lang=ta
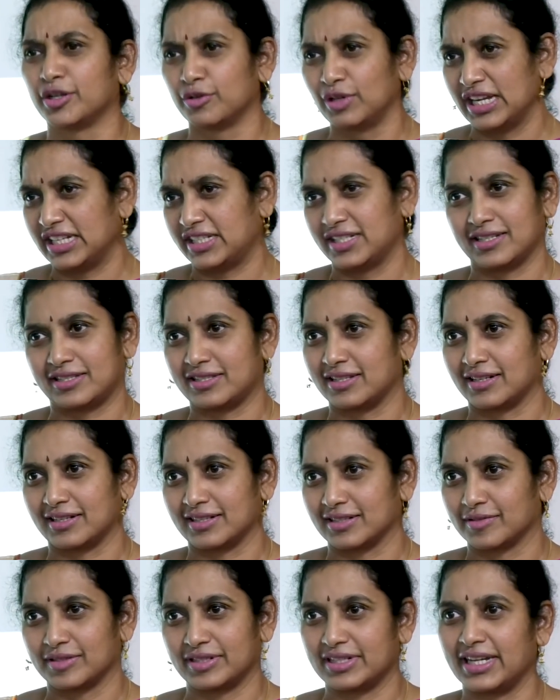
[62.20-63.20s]
ரெகுலேஷன்ஸ்
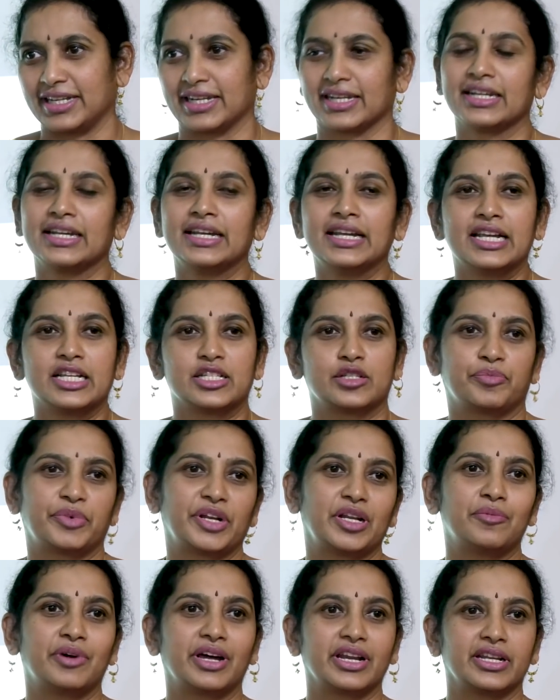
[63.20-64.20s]
இருக்குது ரைட் ஸோ
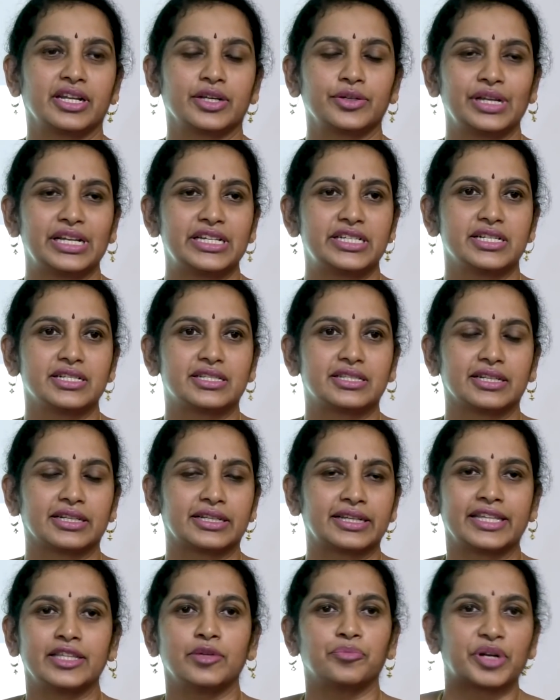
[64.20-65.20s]
பல மாதிரி ரெகுலேஷன்ஸ்
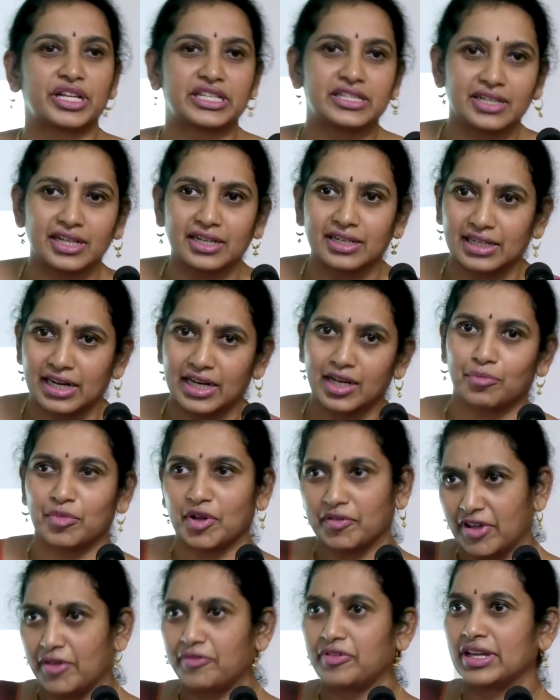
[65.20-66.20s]
இருக்குது அந்த பிரச்சனைகள்லாம்
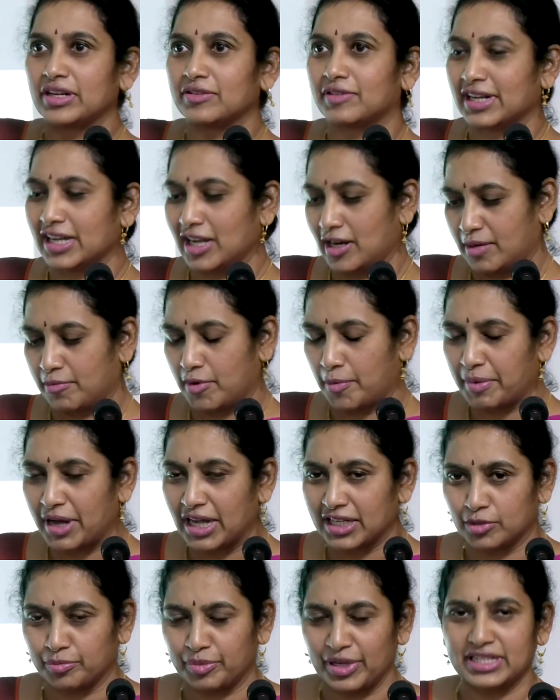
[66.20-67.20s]
நம்ம வெவ்வேறு வகையில் நம்ம
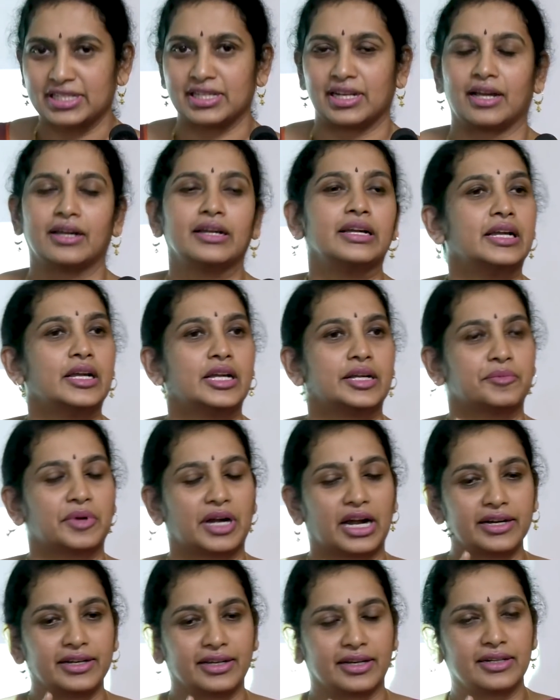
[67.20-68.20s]
பார்த்து பேசலாம்
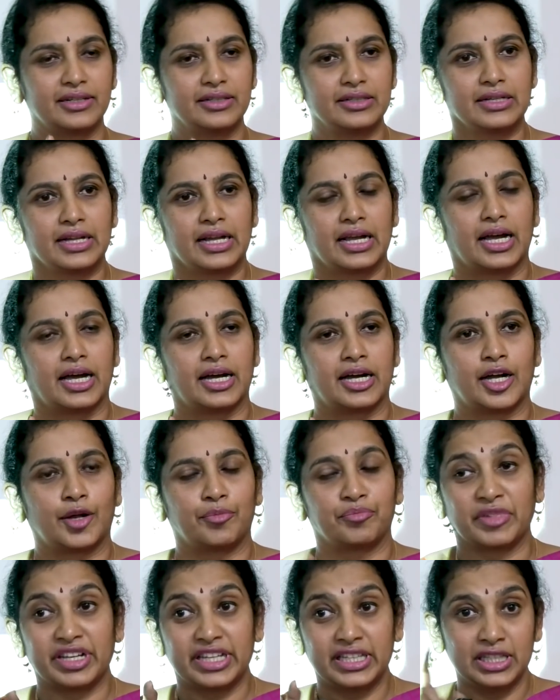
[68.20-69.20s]
ஆனால்
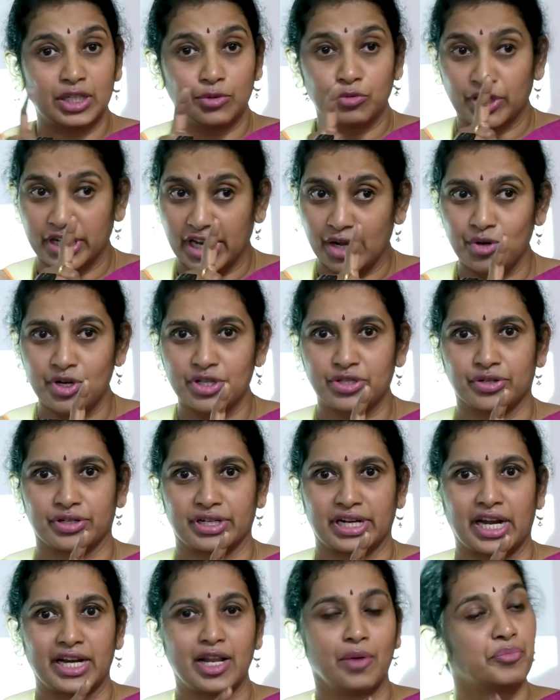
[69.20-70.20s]
இந்த ஒன்றே ஒன்று
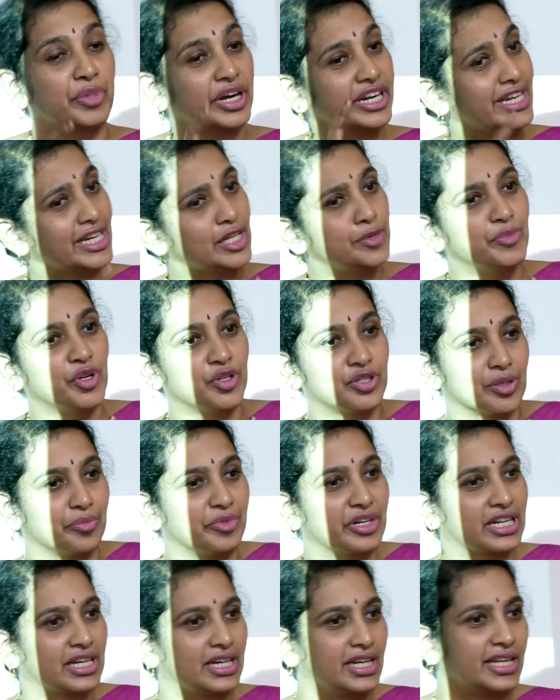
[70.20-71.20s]
சொல்கிறேன் ஆனால் பிரிட்டிஷ்
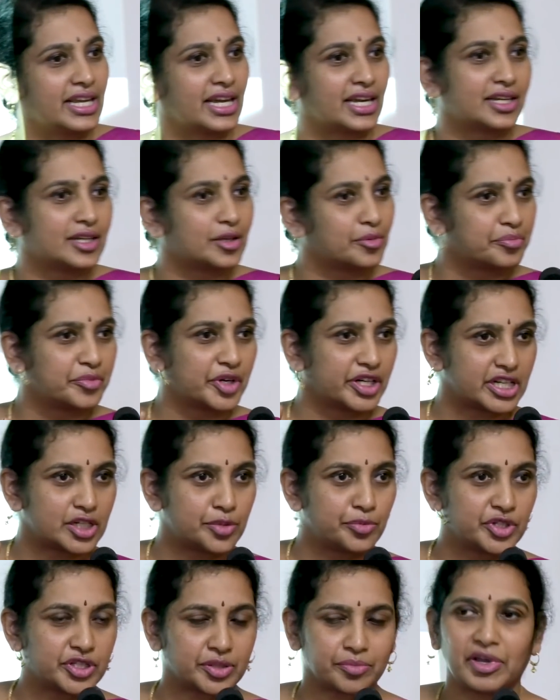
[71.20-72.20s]
மியூசியம் இருக்கு இல்லையா
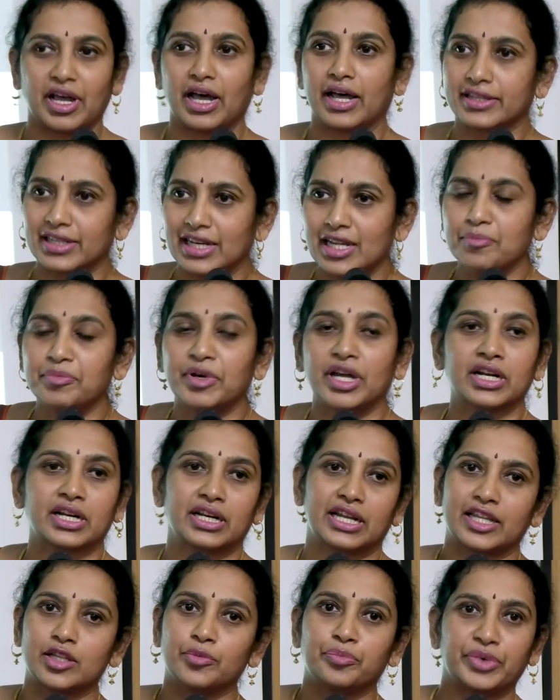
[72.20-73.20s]
பிரிட்டிஷ் மியூசியம் அதுலேயும்
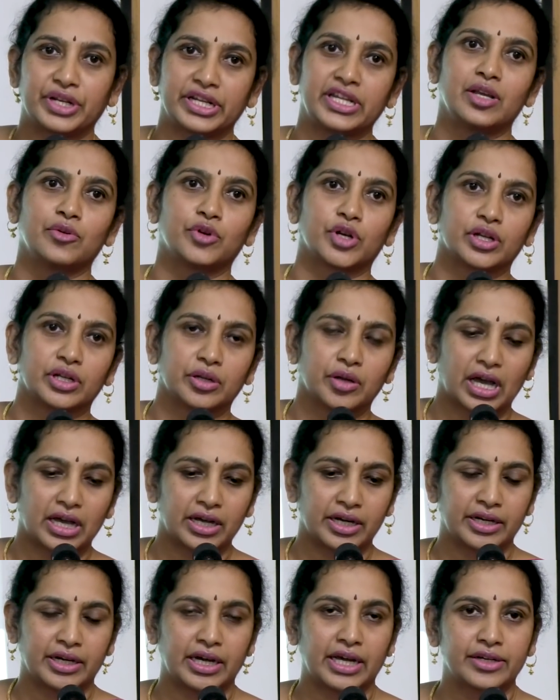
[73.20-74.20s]
பார்க்கலாம் அது பெரிய ஒரு
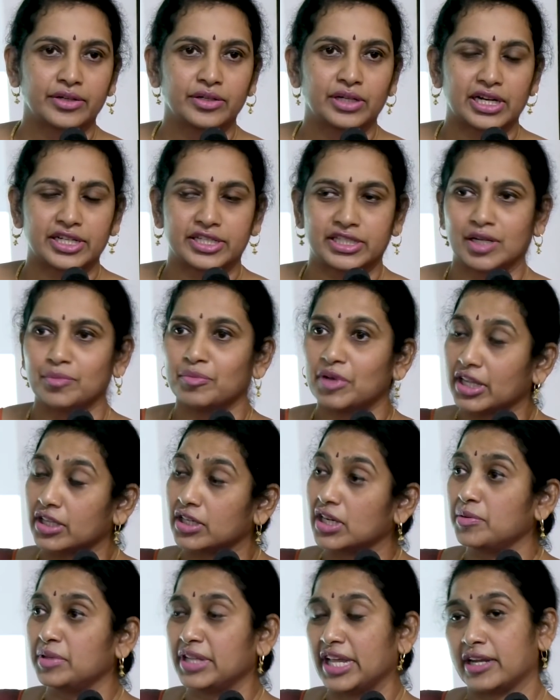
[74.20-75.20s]
அருங்காட்சியகம்
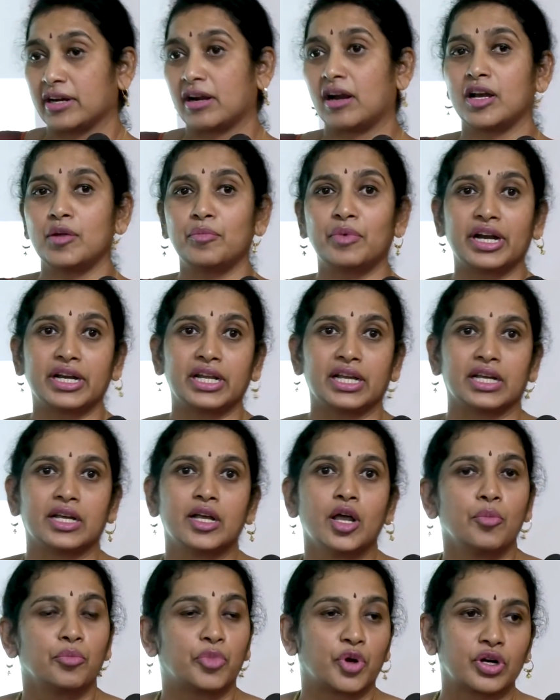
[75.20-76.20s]
அதுலேயும் ஏராளமான
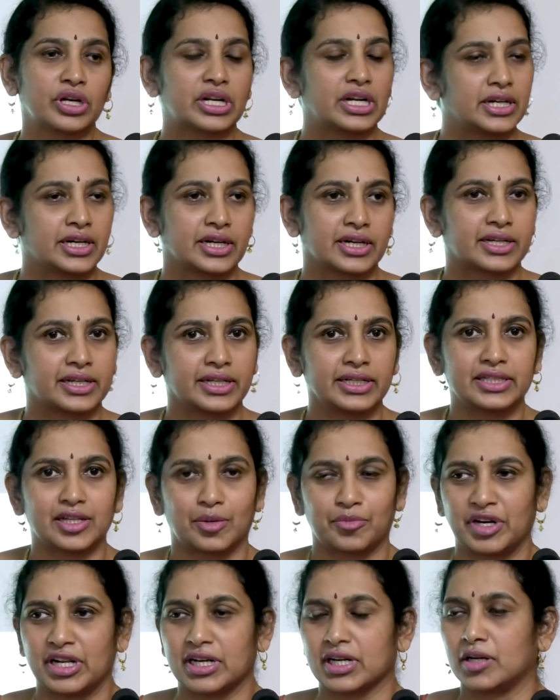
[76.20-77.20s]
பொருட்கள் இருக்குது
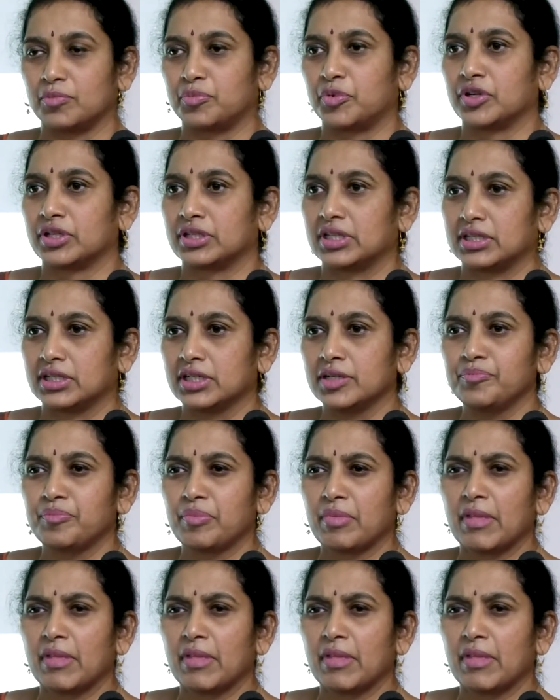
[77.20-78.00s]
தமிழர்கள் பொறுத்தது